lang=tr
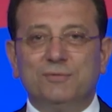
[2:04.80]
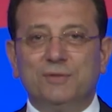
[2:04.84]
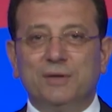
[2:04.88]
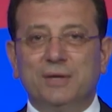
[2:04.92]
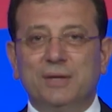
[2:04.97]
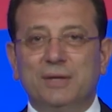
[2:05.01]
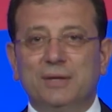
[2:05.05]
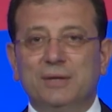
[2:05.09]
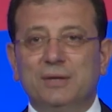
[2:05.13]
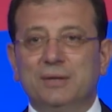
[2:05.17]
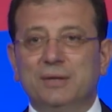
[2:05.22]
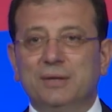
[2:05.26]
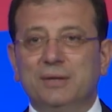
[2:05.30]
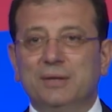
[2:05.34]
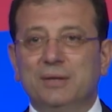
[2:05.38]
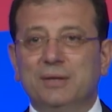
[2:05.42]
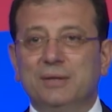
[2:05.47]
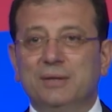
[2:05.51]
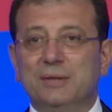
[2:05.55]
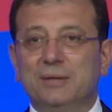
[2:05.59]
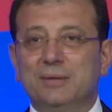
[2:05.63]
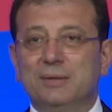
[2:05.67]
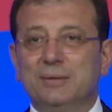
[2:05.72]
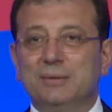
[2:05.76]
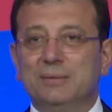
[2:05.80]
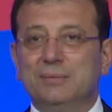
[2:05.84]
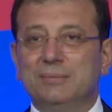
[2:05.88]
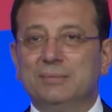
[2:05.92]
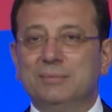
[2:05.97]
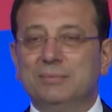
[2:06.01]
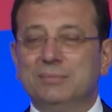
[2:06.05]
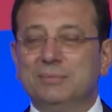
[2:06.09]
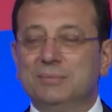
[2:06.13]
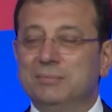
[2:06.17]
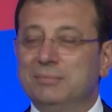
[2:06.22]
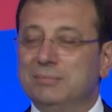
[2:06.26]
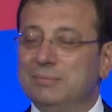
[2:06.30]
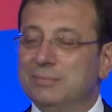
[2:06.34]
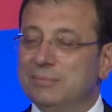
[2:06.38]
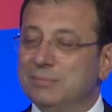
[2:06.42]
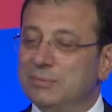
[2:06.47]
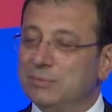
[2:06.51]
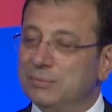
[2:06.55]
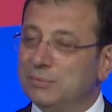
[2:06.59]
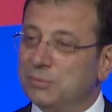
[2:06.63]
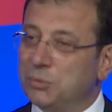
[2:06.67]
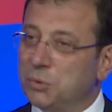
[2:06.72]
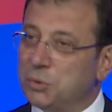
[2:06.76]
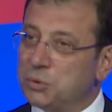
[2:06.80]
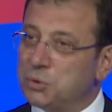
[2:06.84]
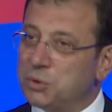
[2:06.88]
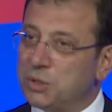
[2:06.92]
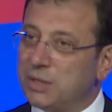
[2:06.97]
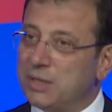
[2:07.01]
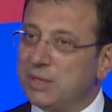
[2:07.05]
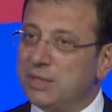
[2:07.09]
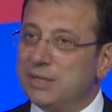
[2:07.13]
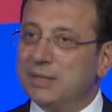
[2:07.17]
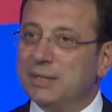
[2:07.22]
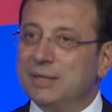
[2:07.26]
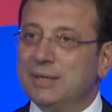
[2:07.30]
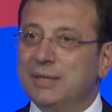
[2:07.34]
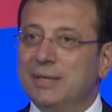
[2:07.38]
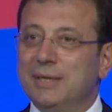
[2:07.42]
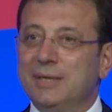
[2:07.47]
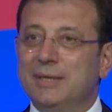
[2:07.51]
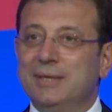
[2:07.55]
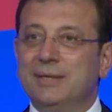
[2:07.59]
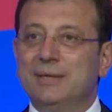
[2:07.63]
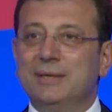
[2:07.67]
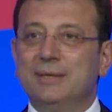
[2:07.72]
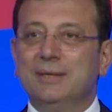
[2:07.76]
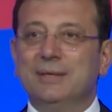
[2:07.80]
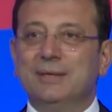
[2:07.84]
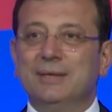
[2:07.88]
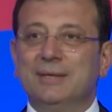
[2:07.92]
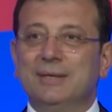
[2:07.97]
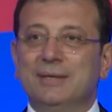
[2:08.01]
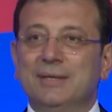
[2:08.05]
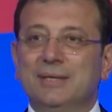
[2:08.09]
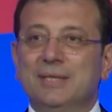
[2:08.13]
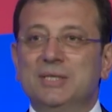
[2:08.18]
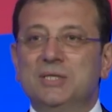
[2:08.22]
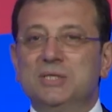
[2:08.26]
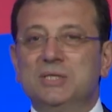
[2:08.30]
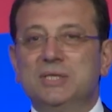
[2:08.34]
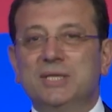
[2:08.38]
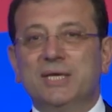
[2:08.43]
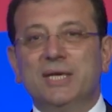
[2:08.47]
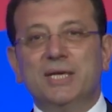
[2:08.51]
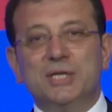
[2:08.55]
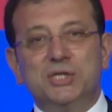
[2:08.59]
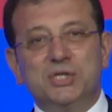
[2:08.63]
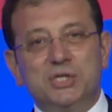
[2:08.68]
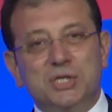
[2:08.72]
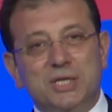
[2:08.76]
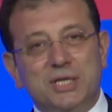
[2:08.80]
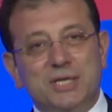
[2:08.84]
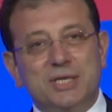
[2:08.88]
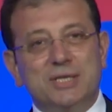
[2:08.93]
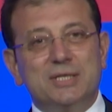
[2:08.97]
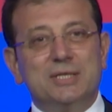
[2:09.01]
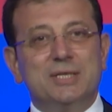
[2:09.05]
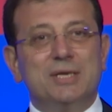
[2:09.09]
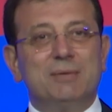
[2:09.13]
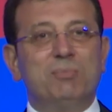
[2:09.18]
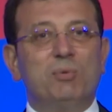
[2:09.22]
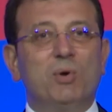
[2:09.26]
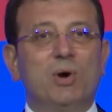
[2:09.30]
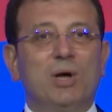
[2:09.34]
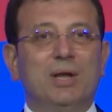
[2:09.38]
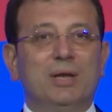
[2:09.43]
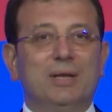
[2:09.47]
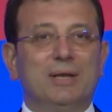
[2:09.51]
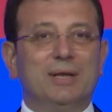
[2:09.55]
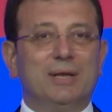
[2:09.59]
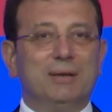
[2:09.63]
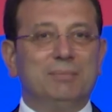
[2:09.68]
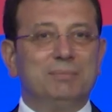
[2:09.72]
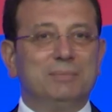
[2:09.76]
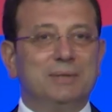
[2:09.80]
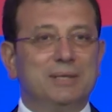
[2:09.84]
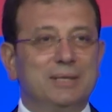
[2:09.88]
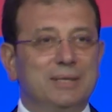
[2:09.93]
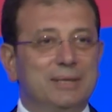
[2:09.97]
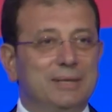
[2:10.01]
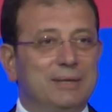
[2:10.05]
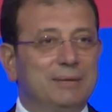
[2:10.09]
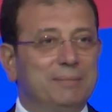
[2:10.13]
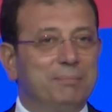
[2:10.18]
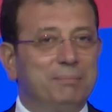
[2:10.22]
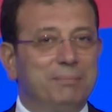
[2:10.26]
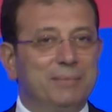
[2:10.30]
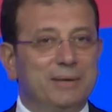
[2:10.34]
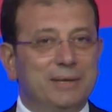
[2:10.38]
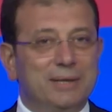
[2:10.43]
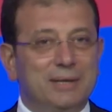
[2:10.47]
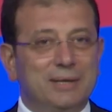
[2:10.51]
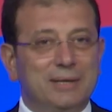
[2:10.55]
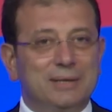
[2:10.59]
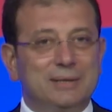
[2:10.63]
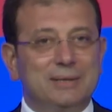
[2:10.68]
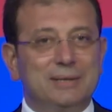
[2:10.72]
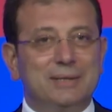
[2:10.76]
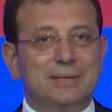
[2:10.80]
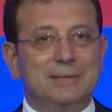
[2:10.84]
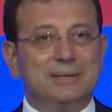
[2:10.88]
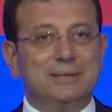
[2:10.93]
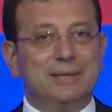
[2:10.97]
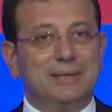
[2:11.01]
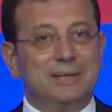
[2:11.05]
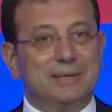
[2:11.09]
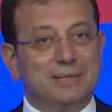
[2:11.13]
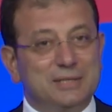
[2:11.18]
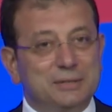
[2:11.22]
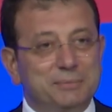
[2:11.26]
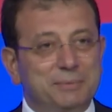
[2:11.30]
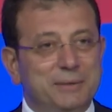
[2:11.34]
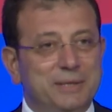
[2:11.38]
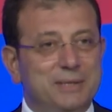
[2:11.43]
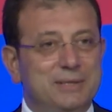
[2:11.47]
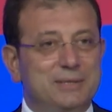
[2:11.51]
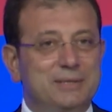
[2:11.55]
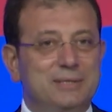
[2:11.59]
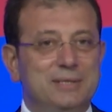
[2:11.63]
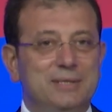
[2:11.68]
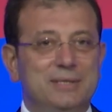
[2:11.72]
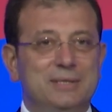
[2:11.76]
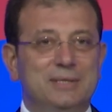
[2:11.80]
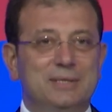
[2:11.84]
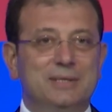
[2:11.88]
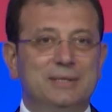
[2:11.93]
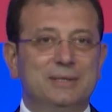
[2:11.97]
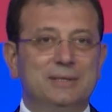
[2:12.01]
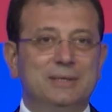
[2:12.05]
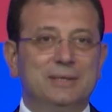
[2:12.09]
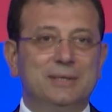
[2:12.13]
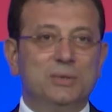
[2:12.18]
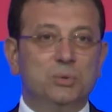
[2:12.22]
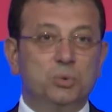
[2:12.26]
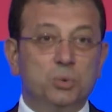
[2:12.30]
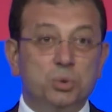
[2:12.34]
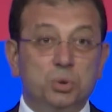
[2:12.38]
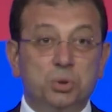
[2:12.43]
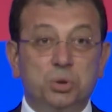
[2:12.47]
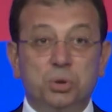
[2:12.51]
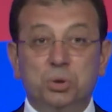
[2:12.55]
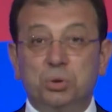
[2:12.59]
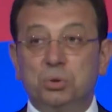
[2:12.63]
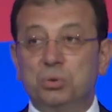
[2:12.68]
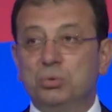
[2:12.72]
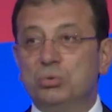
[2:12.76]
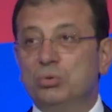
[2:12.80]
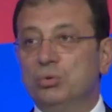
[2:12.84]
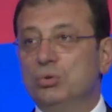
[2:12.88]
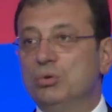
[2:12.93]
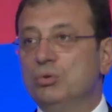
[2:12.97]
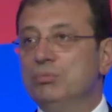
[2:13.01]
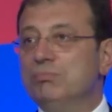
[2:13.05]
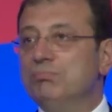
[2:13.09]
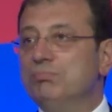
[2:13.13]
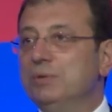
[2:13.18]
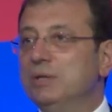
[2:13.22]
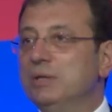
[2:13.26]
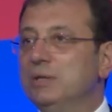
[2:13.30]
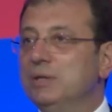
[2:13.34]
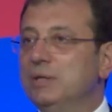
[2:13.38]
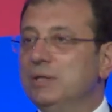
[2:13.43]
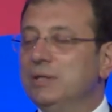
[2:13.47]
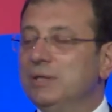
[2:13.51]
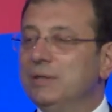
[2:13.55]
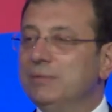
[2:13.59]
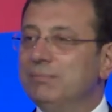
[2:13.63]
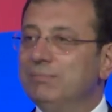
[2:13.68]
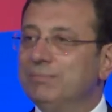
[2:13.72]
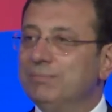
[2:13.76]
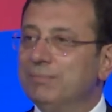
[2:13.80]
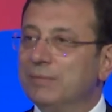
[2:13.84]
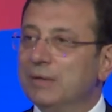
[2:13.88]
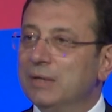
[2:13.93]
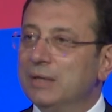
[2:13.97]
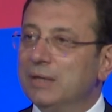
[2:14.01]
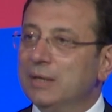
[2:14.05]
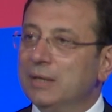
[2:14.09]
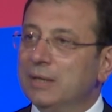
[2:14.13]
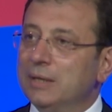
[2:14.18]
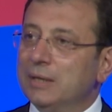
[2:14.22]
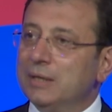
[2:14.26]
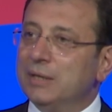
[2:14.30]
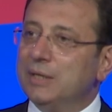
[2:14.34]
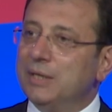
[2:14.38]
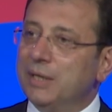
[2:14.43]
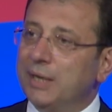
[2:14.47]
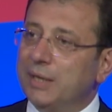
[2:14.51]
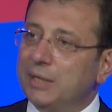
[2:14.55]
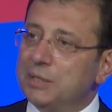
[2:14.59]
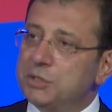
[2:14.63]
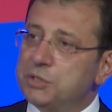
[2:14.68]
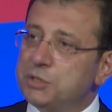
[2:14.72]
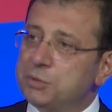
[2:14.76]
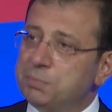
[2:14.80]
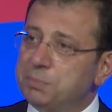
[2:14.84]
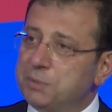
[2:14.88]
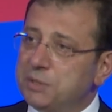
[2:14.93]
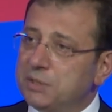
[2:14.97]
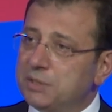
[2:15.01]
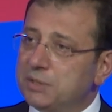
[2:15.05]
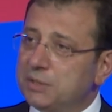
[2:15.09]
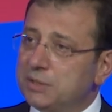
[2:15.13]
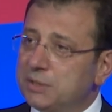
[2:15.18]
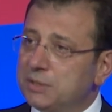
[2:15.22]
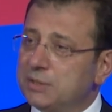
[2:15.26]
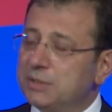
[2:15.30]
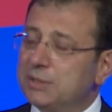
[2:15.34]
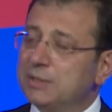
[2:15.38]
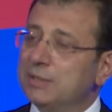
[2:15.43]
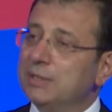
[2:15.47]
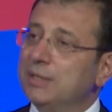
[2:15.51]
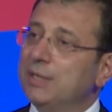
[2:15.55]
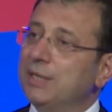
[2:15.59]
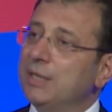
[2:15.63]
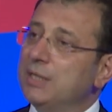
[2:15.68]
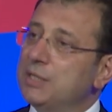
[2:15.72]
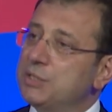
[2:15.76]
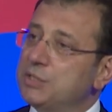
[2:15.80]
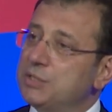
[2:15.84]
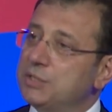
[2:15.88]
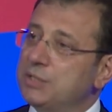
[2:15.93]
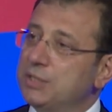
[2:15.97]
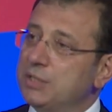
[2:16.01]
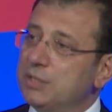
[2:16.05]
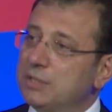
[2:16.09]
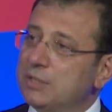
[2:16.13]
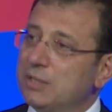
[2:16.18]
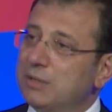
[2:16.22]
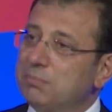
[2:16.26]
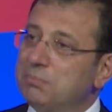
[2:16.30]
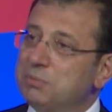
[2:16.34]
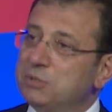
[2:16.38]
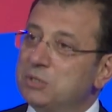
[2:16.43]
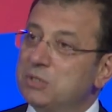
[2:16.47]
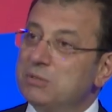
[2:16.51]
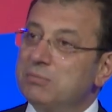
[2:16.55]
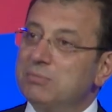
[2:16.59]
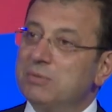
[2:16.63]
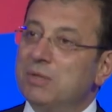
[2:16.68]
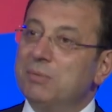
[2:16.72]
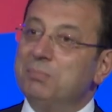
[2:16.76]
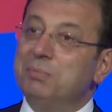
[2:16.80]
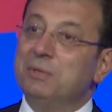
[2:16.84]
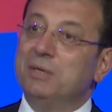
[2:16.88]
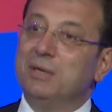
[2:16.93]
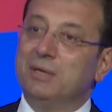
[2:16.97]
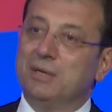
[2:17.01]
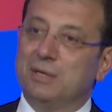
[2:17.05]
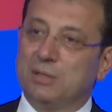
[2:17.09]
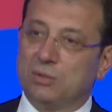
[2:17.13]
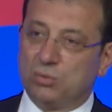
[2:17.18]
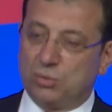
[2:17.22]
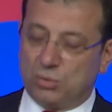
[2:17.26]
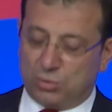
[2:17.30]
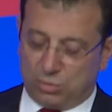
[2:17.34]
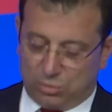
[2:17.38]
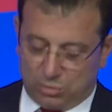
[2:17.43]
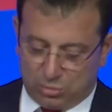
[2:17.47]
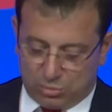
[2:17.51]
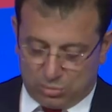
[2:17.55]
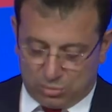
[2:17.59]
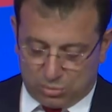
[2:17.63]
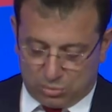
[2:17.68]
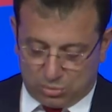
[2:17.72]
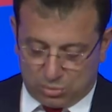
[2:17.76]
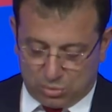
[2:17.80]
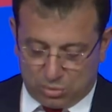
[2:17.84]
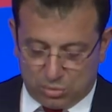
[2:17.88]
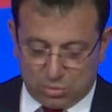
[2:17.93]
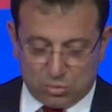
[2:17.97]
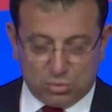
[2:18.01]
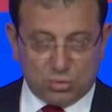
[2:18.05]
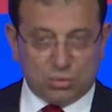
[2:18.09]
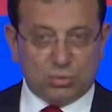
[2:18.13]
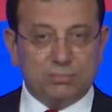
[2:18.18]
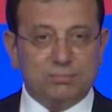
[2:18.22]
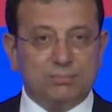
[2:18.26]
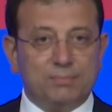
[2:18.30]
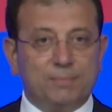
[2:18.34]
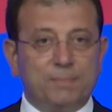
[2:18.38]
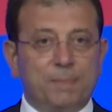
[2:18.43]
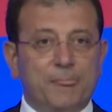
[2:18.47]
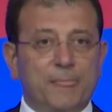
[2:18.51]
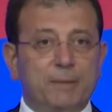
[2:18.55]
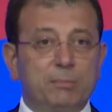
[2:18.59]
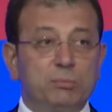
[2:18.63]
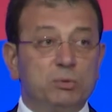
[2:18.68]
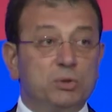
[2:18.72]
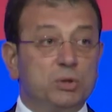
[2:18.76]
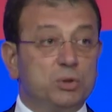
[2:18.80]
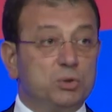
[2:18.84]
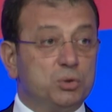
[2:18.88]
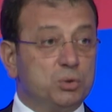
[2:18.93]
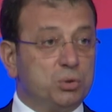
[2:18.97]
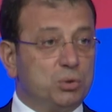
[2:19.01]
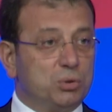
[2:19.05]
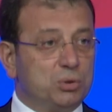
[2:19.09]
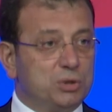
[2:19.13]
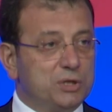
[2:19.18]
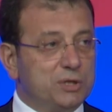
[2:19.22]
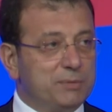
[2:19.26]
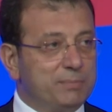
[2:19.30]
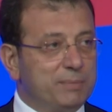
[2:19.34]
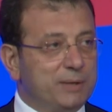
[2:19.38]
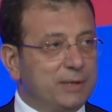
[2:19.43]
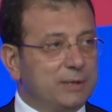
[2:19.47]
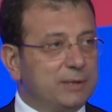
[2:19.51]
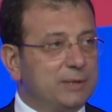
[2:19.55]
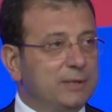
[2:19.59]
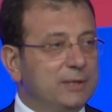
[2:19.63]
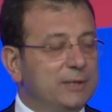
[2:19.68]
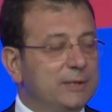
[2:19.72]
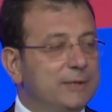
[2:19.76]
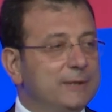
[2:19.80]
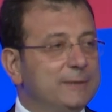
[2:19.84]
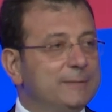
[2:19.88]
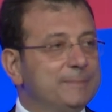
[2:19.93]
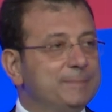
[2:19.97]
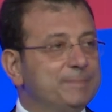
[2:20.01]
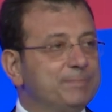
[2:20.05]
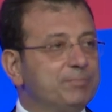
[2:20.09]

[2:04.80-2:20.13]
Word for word: ve e, özellikle izleyicilerin de bu anlamda merakla takip ettiğini düşündüğüm, bildiğim genç bir neslin de bizimle bir arada olduğunu görüyorum. Bu da çok kıymetli.